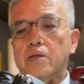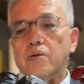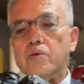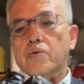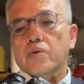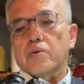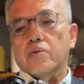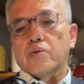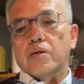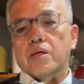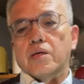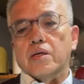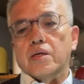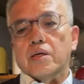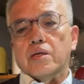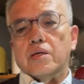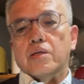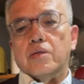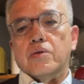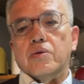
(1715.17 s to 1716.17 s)
これは
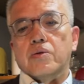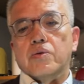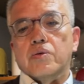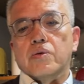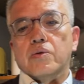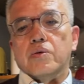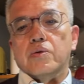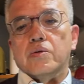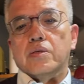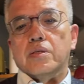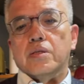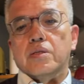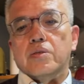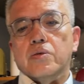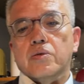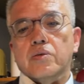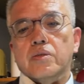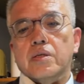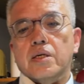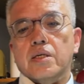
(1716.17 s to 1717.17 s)
今日
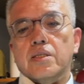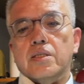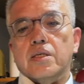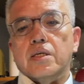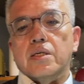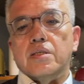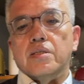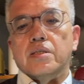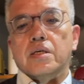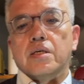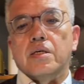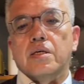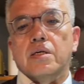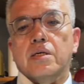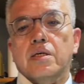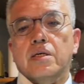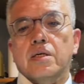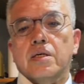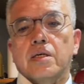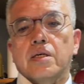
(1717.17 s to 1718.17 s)
撮ったあれじゃないですか
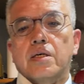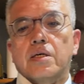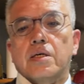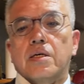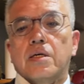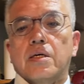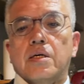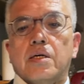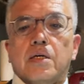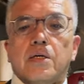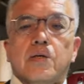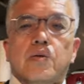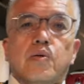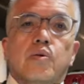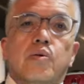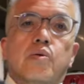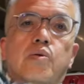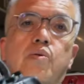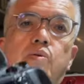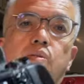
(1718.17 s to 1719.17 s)

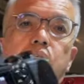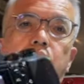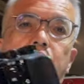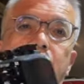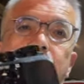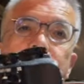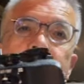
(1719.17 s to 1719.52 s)
こんな感じで